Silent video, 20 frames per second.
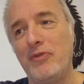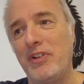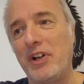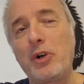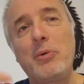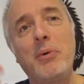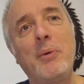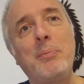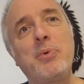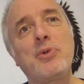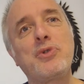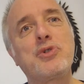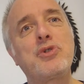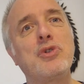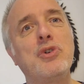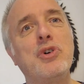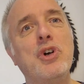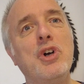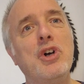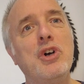fait comment pour
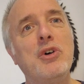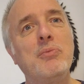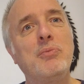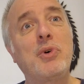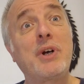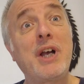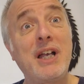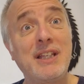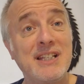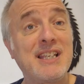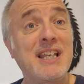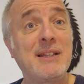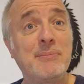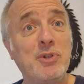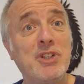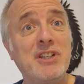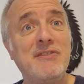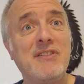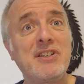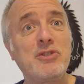se pour garder cette
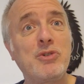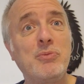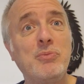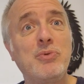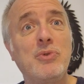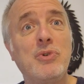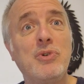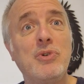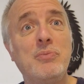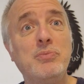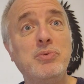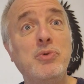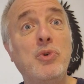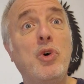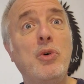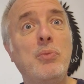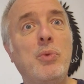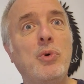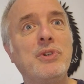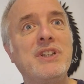motivation pour pour
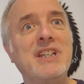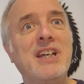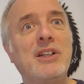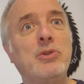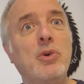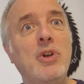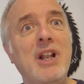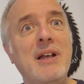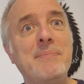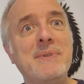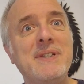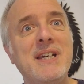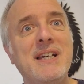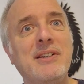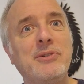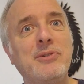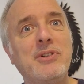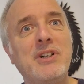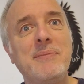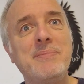rebondir d'Olympiade
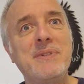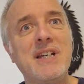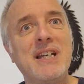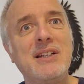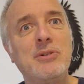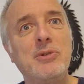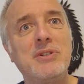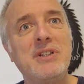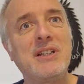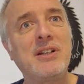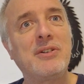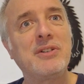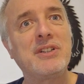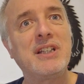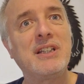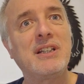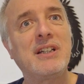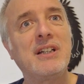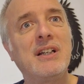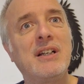en Olympiade et de titre en
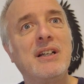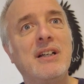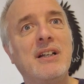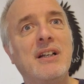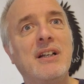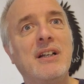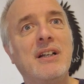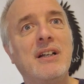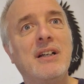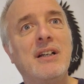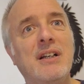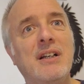titre bah,